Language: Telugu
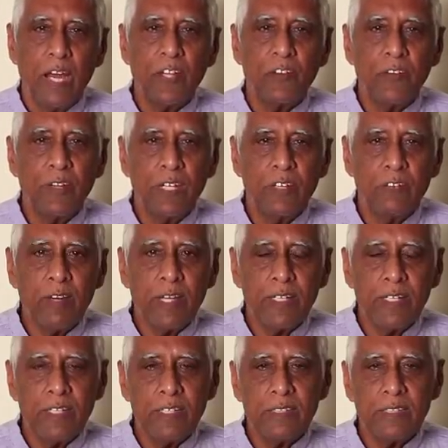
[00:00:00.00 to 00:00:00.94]
అటువంటి
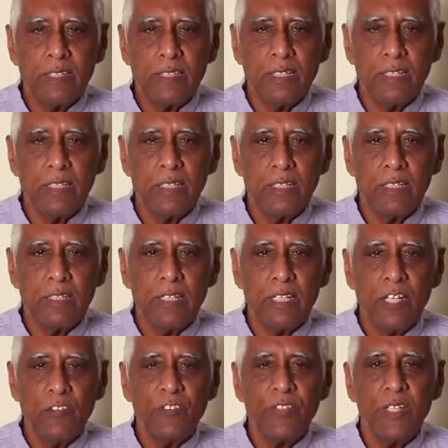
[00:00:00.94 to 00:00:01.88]
వాటి నుంచి
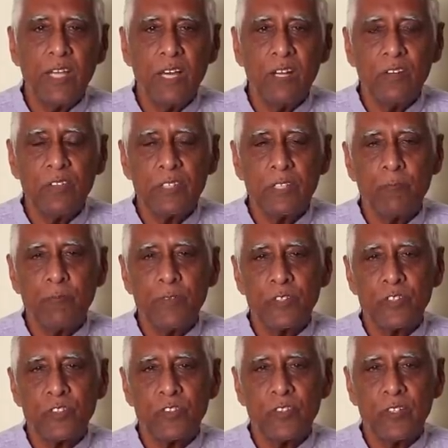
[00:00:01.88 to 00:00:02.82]
నిమిషాల్లో
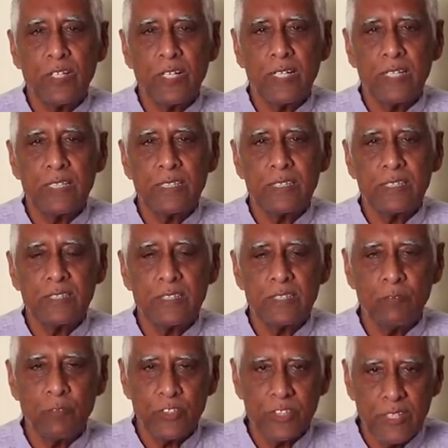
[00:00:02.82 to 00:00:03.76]
తప్పించుకోవడానికి
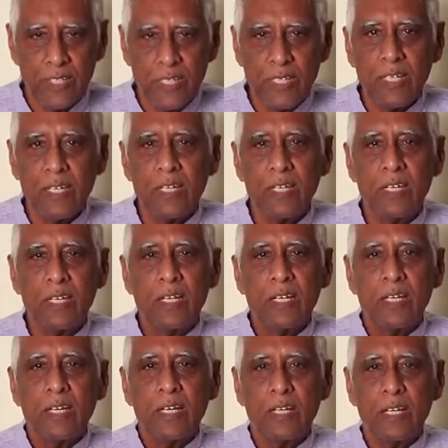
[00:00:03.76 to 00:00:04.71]
చేసే ముద్రనే
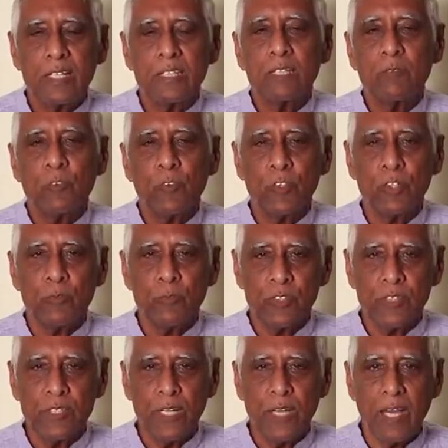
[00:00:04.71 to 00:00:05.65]
రక్తపోటు
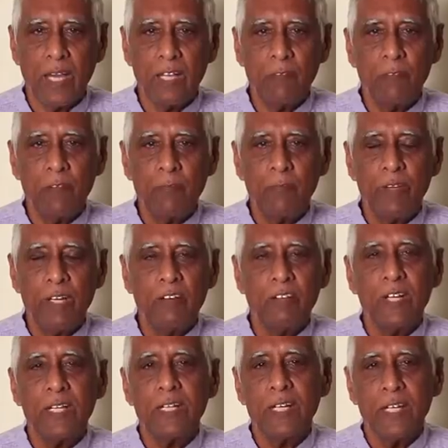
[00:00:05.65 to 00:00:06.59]
ముద్ర హై
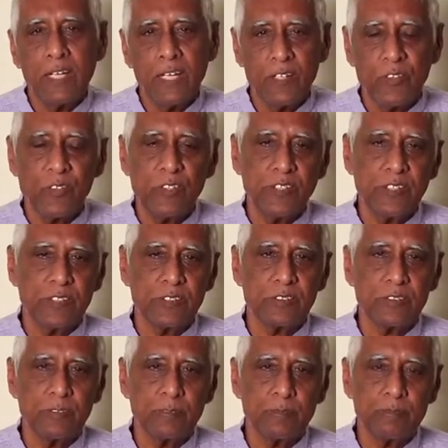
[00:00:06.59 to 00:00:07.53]
బీపీని వెంటనే కంట్రోల్
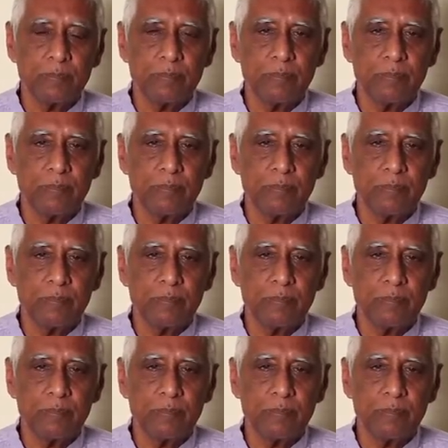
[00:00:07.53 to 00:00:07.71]
చేస్తుంది